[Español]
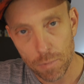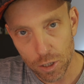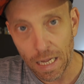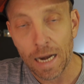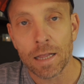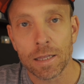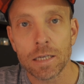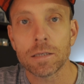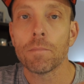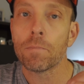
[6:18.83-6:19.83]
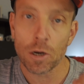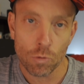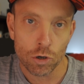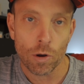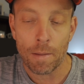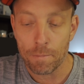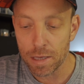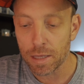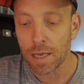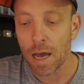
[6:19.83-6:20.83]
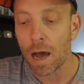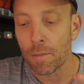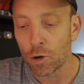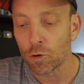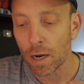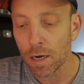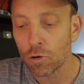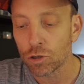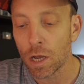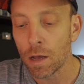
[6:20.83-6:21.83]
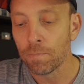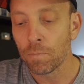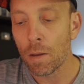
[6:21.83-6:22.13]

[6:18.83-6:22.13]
están altas, pero bueno, empieza ya a mejorar la cosa,